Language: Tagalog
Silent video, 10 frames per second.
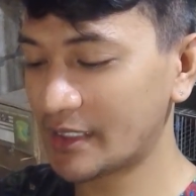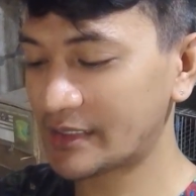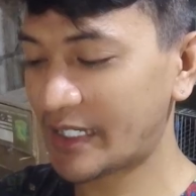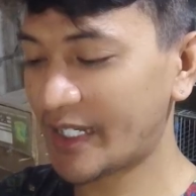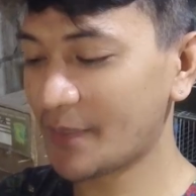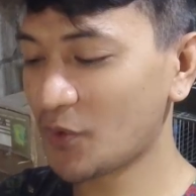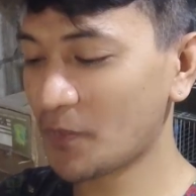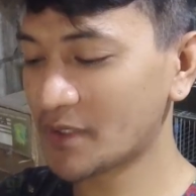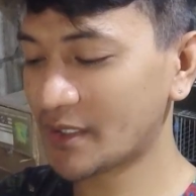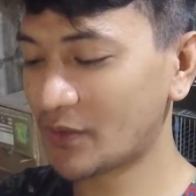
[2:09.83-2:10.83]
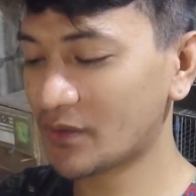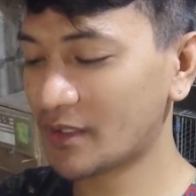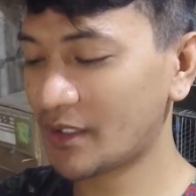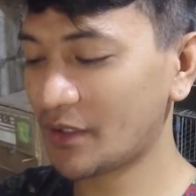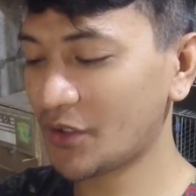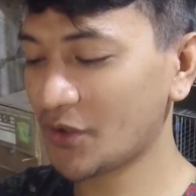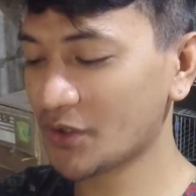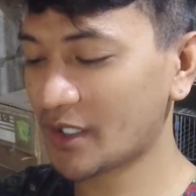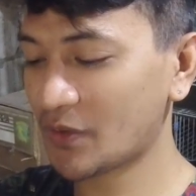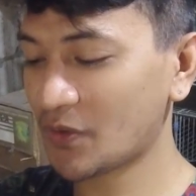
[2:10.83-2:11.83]
Sana po masagot nyo
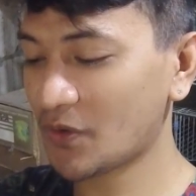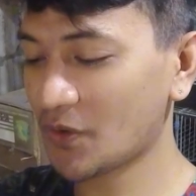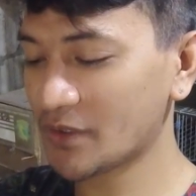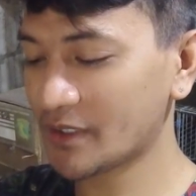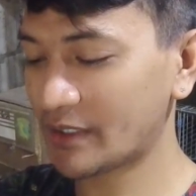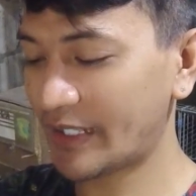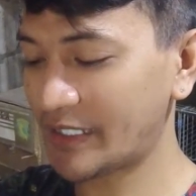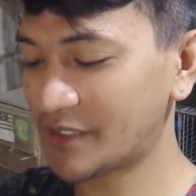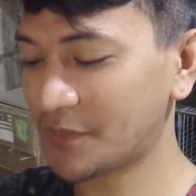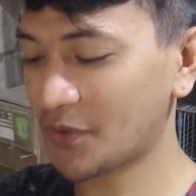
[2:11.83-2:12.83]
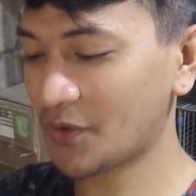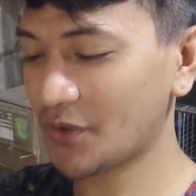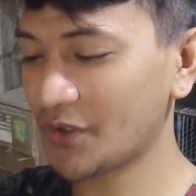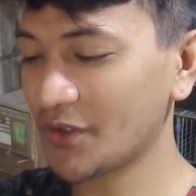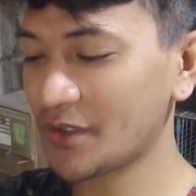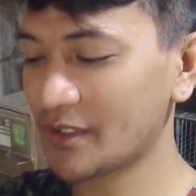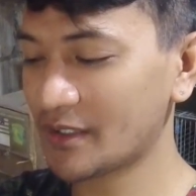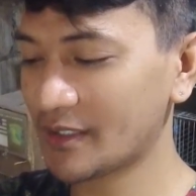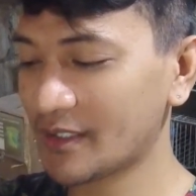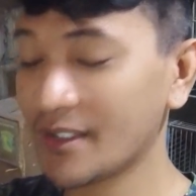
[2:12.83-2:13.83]
tanong ko. Thanks po. Yun.
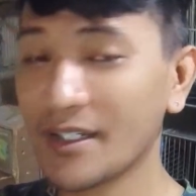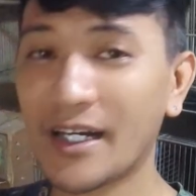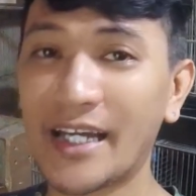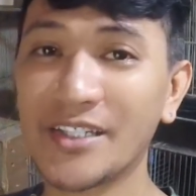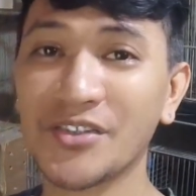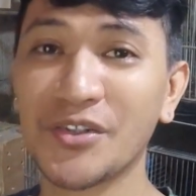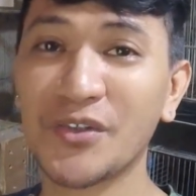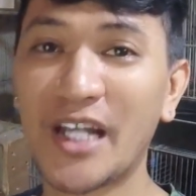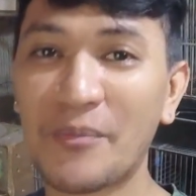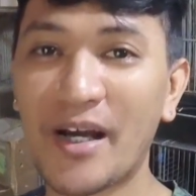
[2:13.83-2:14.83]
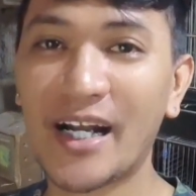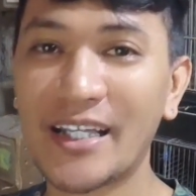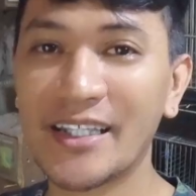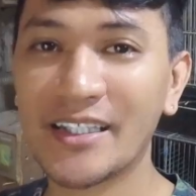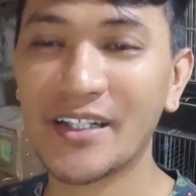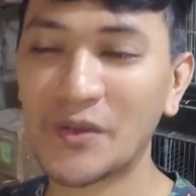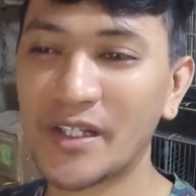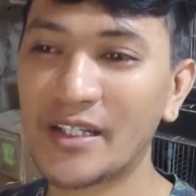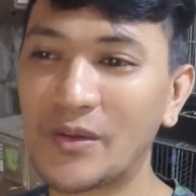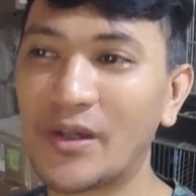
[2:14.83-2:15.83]
Kay sir, no? Napakagandang tanong
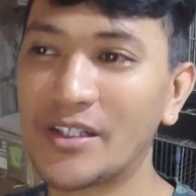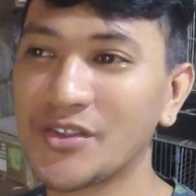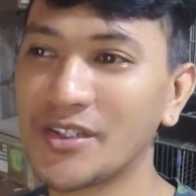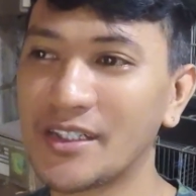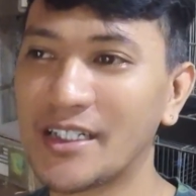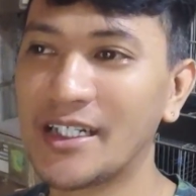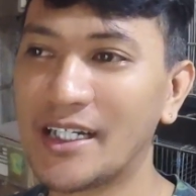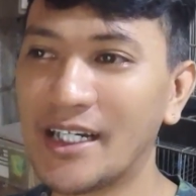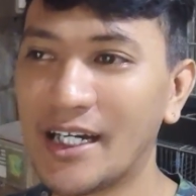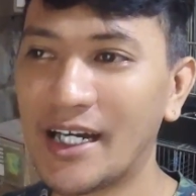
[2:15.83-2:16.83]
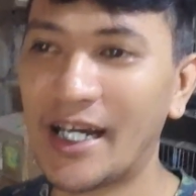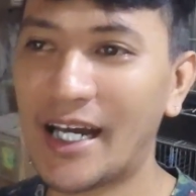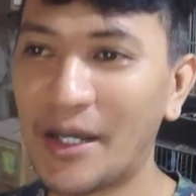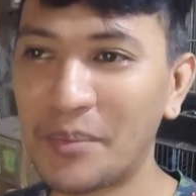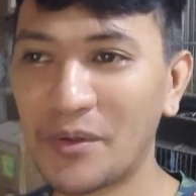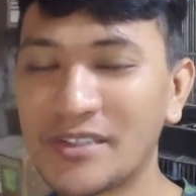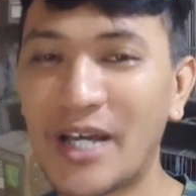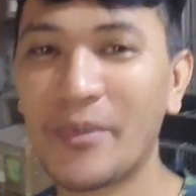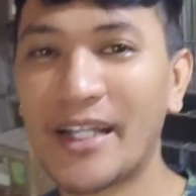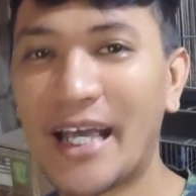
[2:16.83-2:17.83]
nito kay sir. Uh,
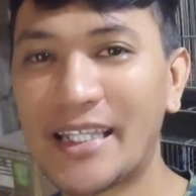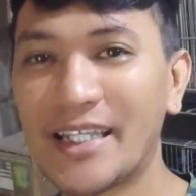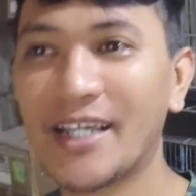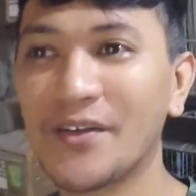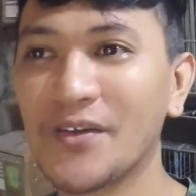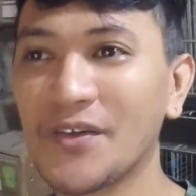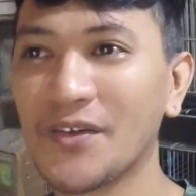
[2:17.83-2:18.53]
pag-usapan natin yan, no?